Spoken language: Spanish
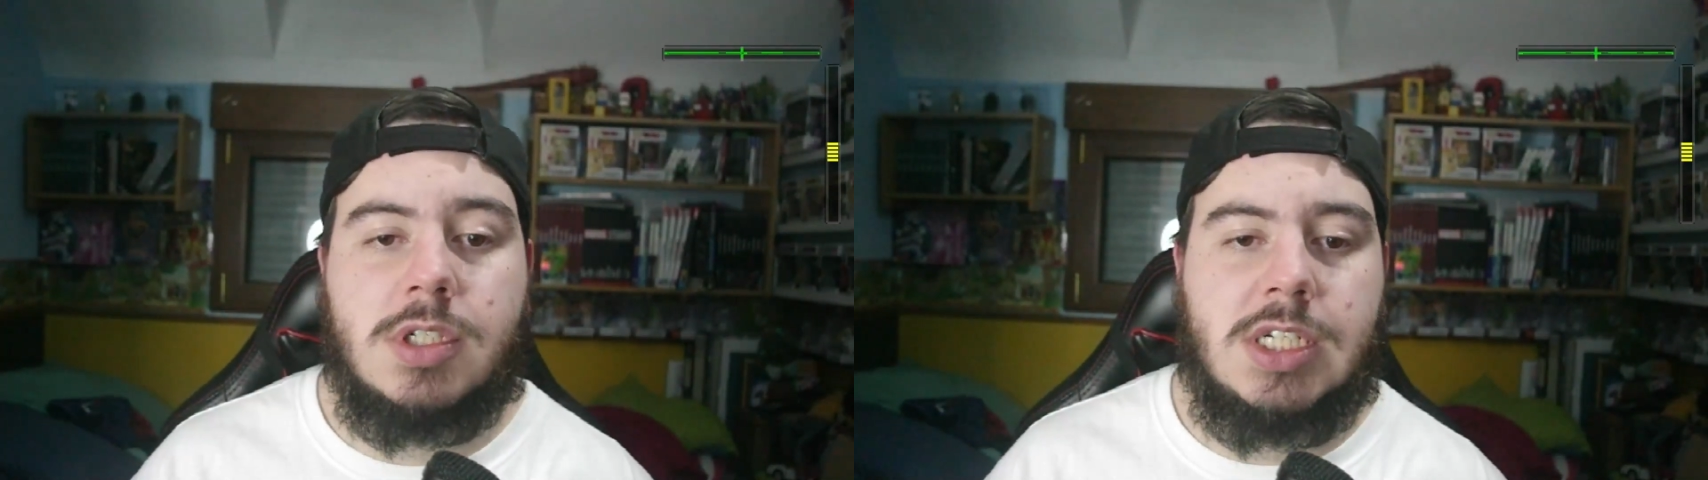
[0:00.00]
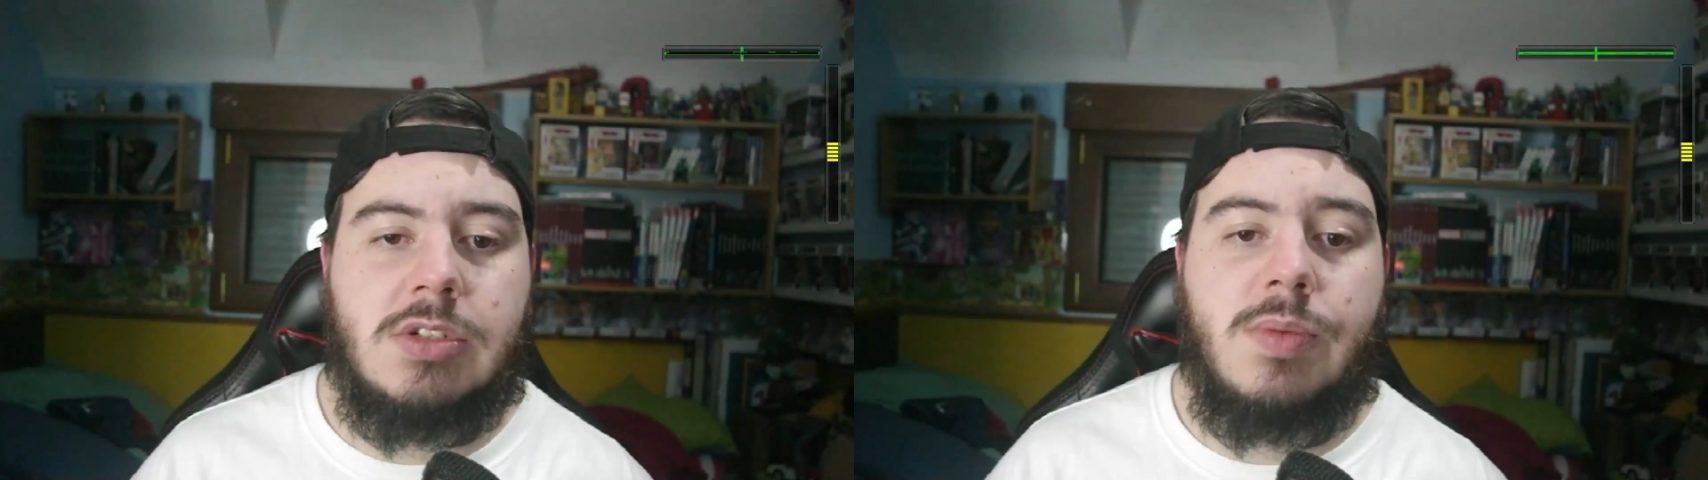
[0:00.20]

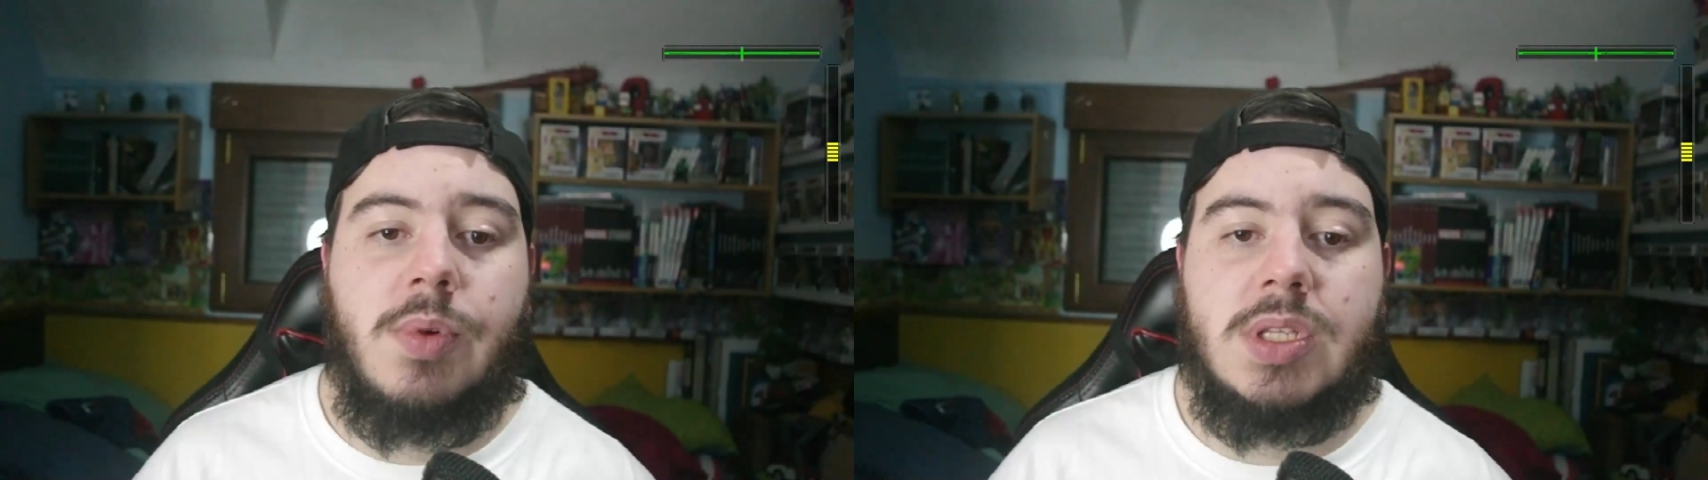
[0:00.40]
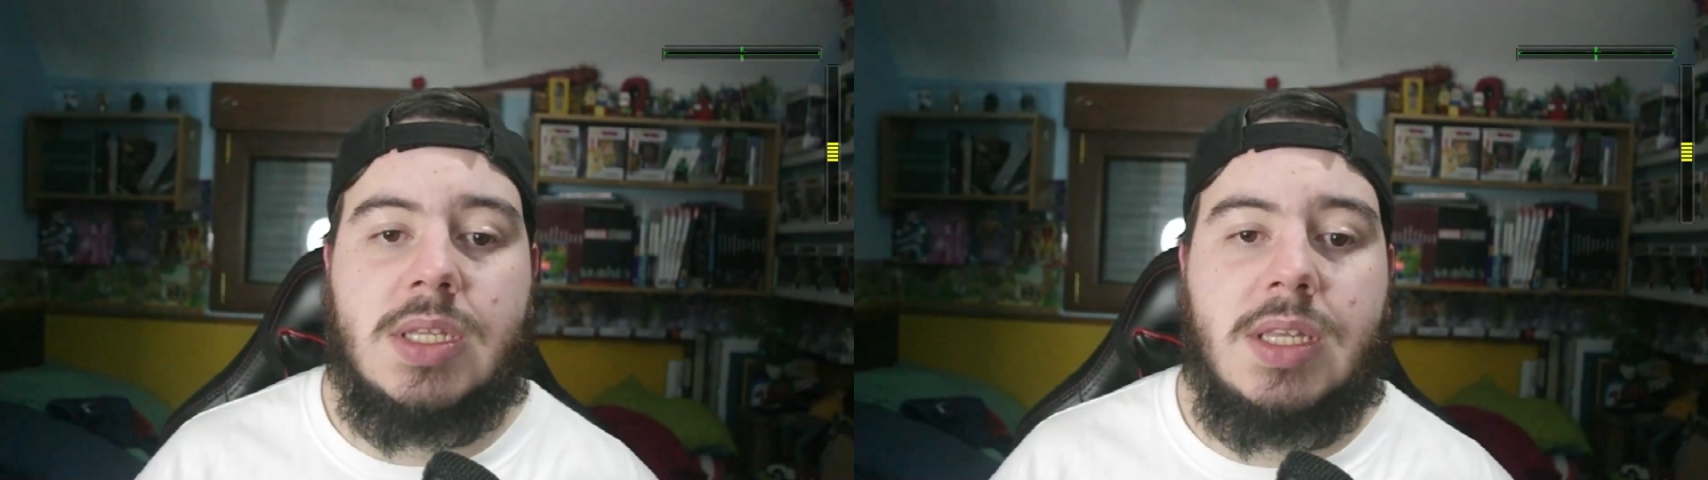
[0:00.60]
que es lo
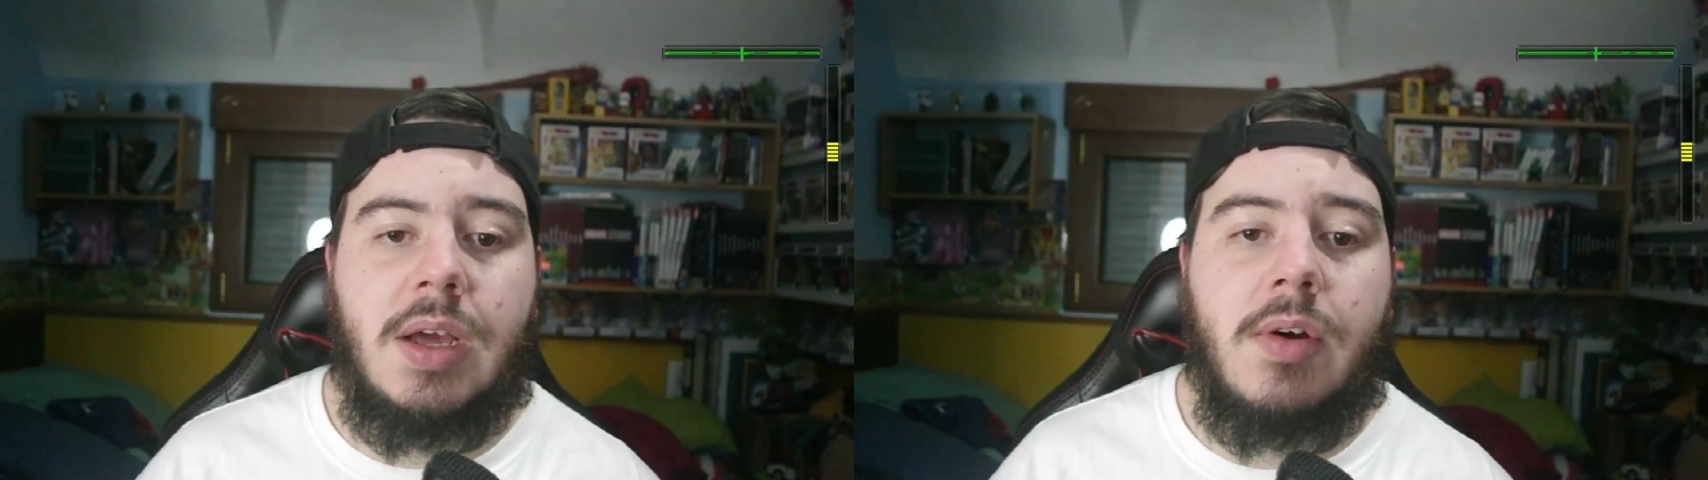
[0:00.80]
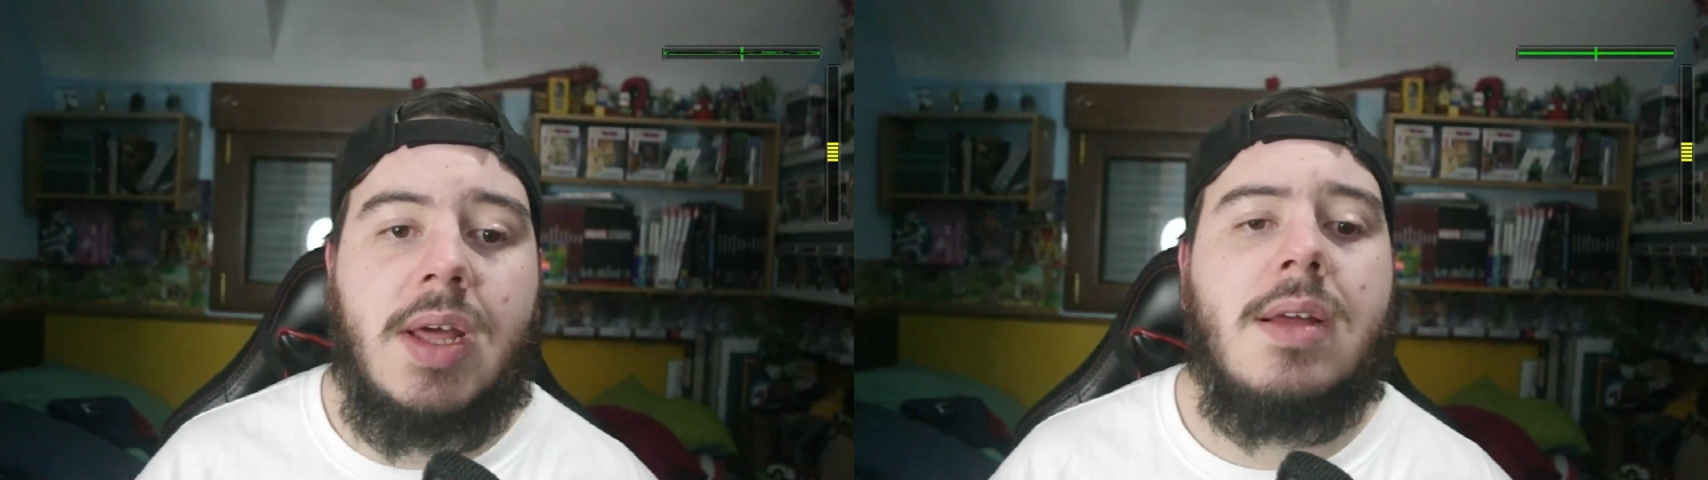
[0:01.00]
importante
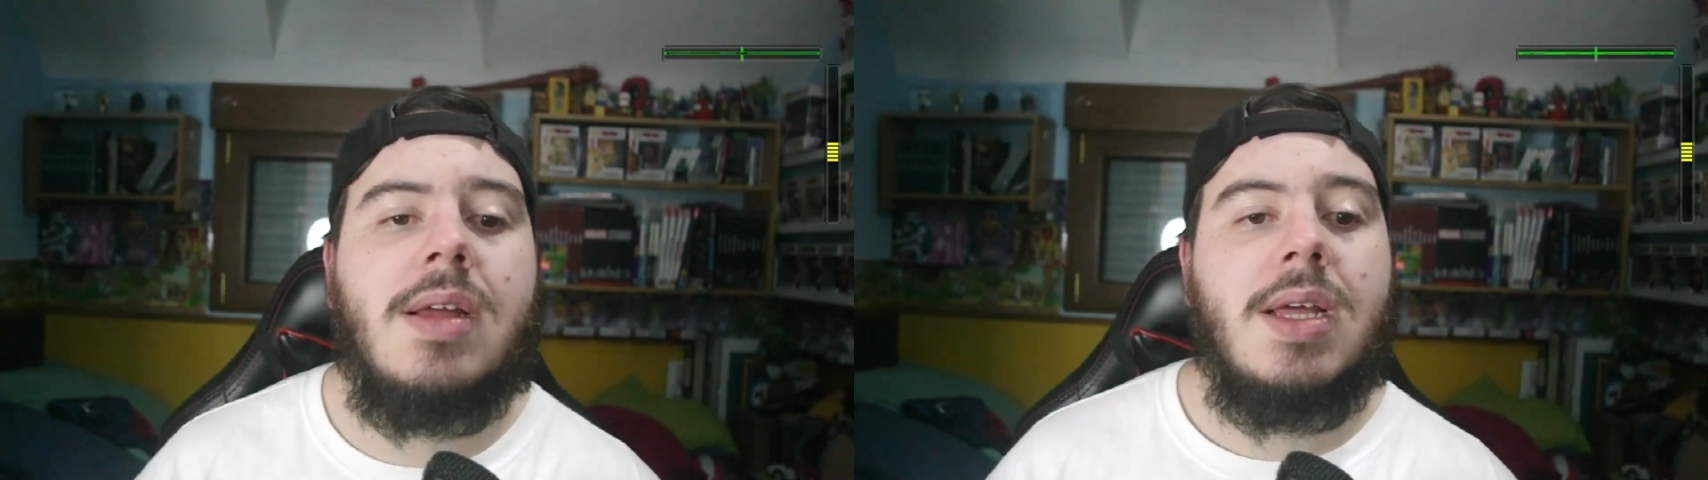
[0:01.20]
ahora,